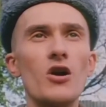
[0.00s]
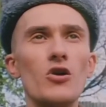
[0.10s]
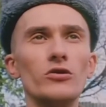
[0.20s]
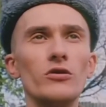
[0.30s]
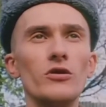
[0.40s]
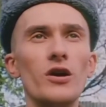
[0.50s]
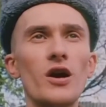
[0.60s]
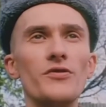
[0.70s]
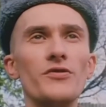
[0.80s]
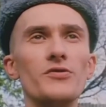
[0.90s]
Мягко
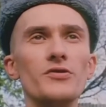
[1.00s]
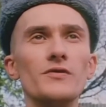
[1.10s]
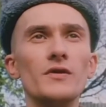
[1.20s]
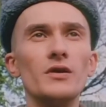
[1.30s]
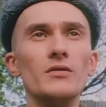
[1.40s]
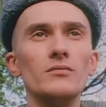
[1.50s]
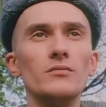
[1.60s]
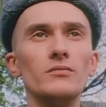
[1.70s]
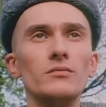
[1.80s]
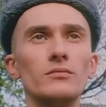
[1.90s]
говоря,
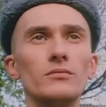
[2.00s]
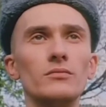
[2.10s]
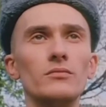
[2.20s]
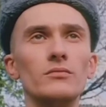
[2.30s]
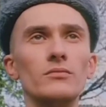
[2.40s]
всем. А